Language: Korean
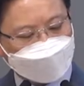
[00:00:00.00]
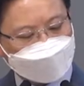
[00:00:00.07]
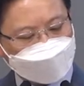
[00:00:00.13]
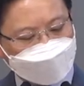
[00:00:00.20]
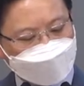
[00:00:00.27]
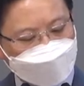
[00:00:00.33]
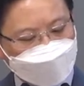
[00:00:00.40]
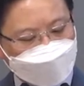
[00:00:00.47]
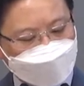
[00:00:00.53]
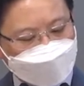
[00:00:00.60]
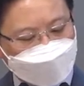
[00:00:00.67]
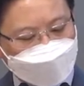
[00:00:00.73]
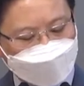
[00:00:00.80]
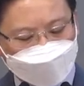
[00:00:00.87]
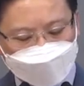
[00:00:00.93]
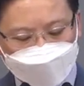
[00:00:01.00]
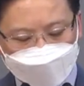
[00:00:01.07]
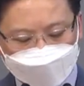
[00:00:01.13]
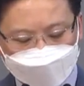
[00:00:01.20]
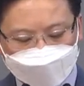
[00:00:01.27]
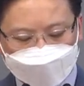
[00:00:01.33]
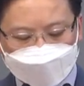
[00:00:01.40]
어, 31절에
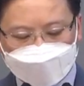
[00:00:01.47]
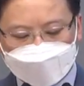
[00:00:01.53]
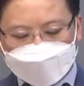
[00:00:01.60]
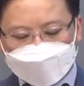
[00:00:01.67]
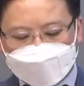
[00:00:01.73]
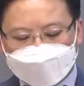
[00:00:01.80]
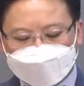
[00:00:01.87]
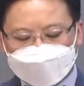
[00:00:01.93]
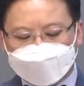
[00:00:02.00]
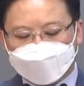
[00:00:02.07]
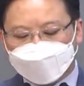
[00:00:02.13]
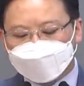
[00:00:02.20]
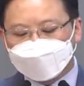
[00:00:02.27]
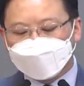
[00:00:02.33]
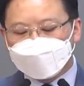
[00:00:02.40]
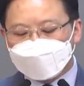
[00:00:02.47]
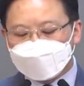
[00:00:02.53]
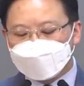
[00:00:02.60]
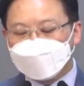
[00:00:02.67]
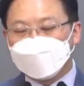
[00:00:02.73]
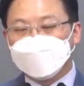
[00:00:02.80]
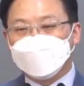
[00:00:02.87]
보면 그 어떤
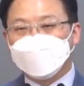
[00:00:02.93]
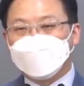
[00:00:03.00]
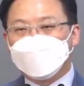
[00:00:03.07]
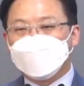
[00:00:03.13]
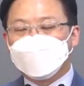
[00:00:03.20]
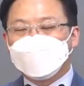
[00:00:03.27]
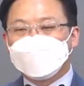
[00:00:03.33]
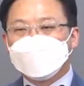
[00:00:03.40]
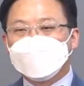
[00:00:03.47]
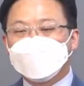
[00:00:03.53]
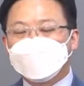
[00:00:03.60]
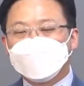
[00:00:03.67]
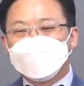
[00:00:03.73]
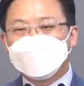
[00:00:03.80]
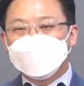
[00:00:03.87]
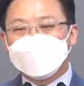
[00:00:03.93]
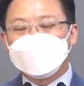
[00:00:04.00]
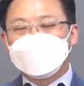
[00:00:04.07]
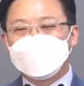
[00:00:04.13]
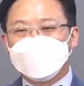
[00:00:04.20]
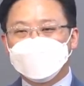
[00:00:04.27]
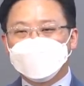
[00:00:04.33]
지혜도 그 어떤
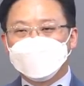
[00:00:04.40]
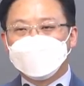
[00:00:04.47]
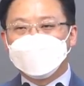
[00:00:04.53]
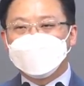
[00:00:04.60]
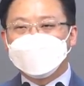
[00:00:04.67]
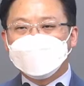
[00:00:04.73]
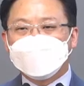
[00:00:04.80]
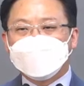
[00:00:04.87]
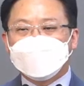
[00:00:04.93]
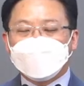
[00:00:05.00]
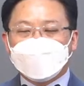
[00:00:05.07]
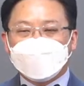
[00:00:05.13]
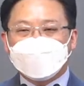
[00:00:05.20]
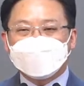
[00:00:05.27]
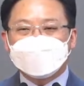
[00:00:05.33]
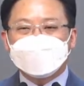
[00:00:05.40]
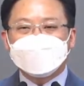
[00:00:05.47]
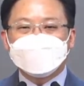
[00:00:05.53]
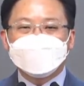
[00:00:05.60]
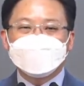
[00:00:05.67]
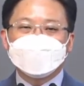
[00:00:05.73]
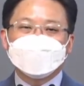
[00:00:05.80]
명철로도
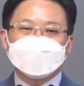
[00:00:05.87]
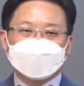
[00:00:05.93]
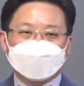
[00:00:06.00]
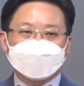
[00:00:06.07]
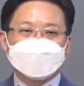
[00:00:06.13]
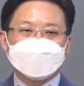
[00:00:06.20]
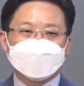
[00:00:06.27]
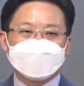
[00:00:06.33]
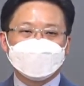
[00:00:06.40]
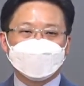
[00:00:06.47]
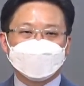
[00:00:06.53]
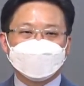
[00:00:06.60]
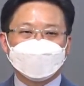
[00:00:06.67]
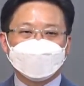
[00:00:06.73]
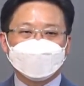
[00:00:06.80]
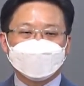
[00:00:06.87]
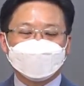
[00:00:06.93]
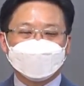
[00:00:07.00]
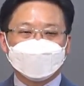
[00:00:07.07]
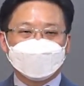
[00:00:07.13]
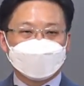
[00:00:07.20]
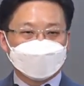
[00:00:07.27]
하나님을 당해낼 수 없다.
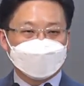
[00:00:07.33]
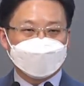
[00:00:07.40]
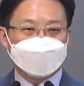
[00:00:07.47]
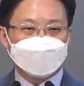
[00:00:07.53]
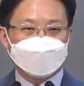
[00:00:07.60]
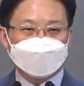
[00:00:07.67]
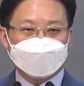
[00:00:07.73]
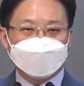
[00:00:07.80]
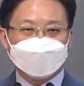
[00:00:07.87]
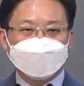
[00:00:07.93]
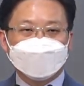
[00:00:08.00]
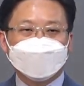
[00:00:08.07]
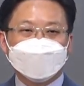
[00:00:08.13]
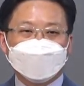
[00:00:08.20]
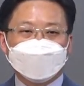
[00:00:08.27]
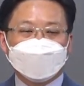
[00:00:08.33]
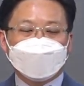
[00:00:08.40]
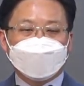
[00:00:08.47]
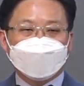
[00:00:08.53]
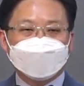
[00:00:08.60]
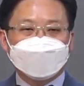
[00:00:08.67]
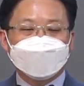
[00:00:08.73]
무슨 말입니까?
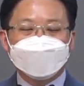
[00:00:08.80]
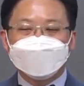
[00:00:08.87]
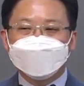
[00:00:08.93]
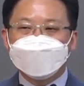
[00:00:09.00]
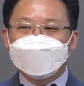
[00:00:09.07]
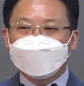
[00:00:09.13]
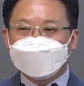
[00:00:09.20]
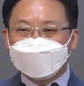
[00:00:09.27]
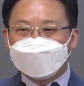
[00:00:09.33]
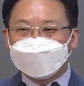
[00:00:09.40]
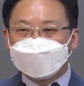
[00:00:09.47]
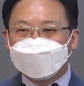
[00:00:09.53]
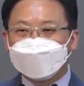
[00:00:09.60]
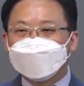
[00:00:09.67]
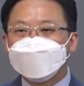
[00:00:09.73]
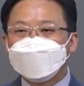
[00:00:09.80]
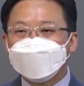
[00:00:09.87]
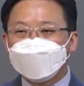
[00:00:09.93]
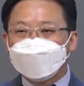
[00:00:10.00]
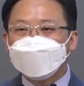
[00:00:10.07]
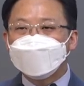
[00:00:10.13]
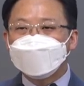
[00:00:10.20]
하나님의 지혜가
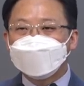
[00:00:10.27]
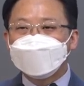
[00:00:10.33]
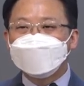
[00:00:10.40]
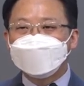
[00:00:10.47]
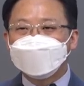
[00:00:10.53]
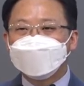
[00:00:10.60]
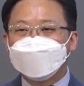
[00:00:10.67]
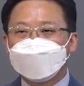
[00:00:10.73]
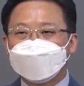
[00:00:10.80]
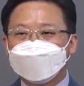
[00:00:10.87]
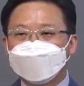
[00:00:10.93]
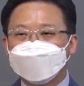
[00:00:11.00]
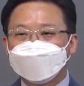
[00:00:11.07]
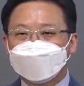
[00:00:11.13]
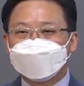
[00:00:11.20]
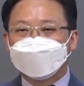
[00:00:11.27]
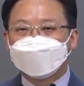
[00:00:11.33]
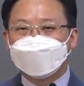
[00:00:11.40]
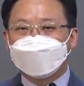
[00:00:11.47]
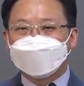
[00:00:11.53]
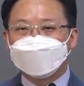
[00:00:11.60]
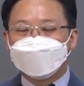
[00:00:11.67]
최고의 선이라는
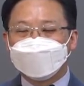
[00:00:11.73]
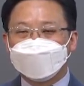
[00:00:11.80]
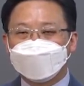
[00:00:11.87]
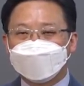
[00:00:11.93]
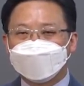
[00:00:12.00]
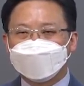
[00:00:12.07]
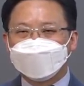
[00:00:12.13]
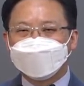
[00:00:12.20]
그런 말입니다.